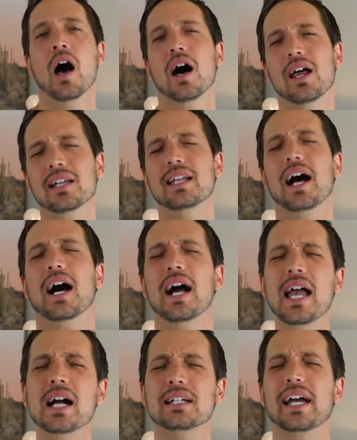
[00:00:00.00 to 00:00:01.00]
あなた
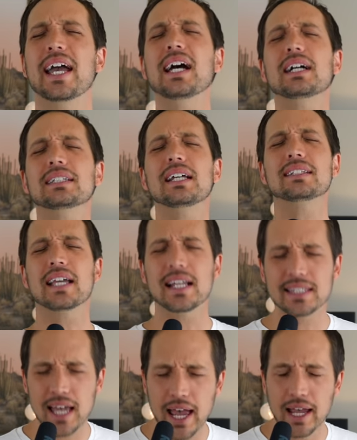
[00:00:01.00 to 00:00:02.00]
早く部屋片付け
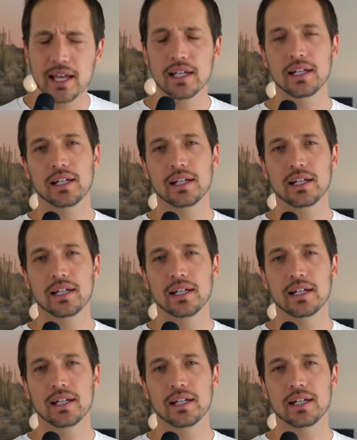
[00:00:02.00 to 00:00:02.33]
なさい。